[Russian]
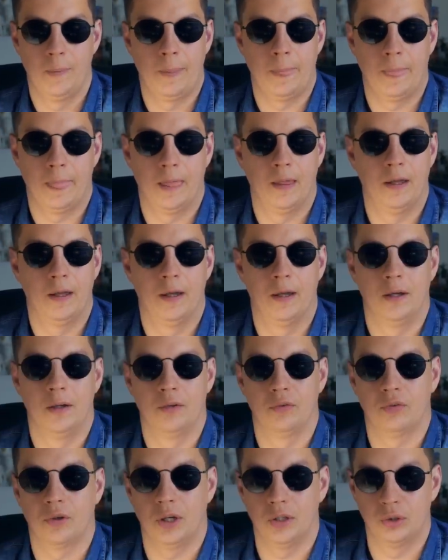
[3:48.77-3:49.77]
э,
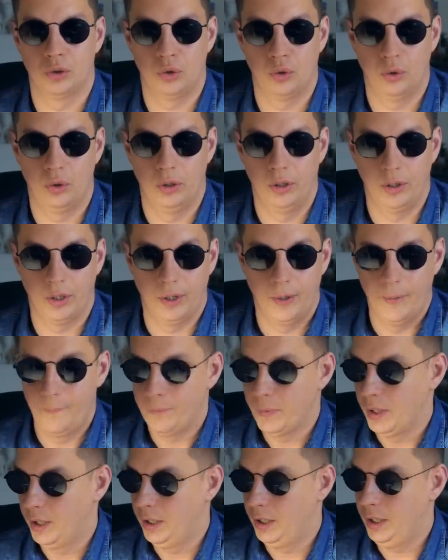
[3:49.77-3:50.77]
в контроллер.
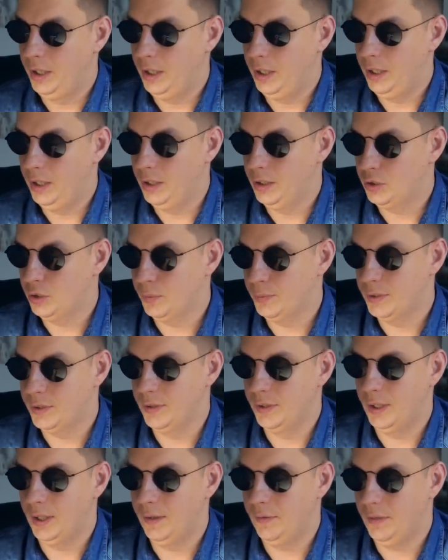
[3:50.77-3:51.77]
И, собственно
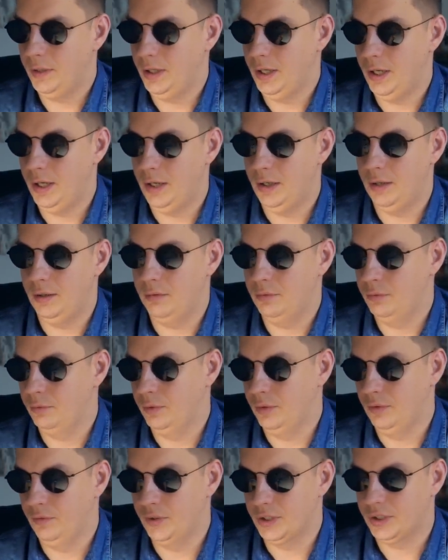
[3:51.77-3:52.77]
говоря,
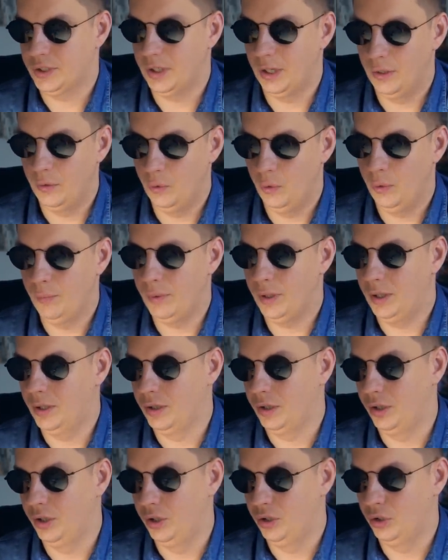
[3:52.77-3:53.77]
в остальном
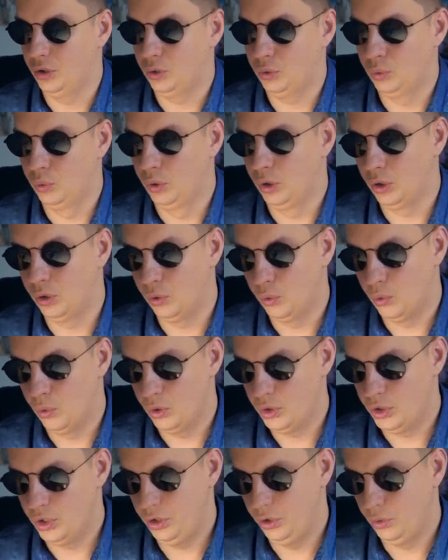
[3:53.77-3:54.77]
архитектуры
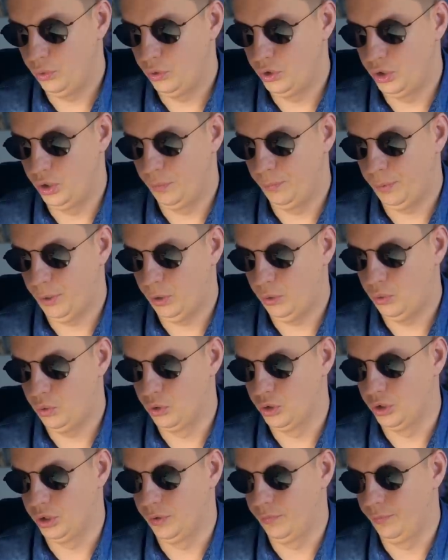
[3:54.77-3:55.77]
очень и очень
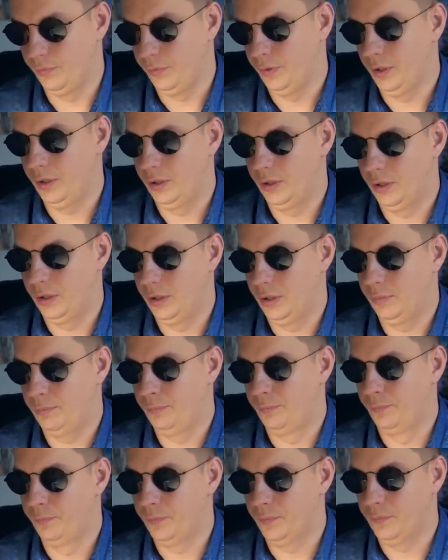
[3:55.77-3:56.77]
похожи. Э,
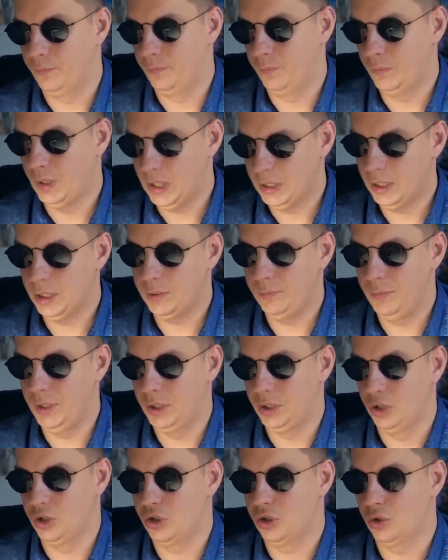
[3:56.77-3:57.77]
надо
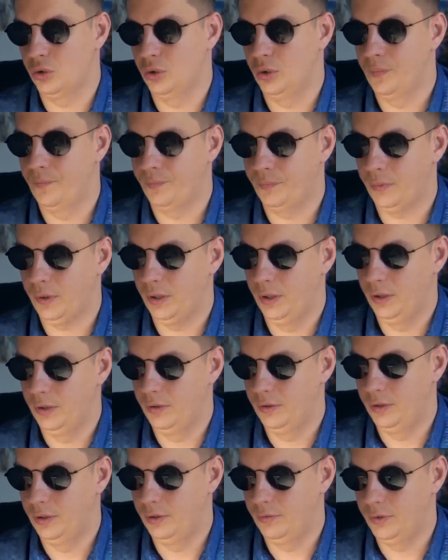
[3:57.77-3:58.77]
отметить, что э,
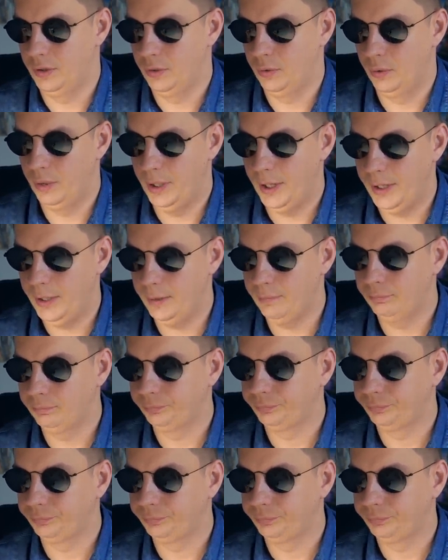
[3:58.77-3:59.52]
в Angular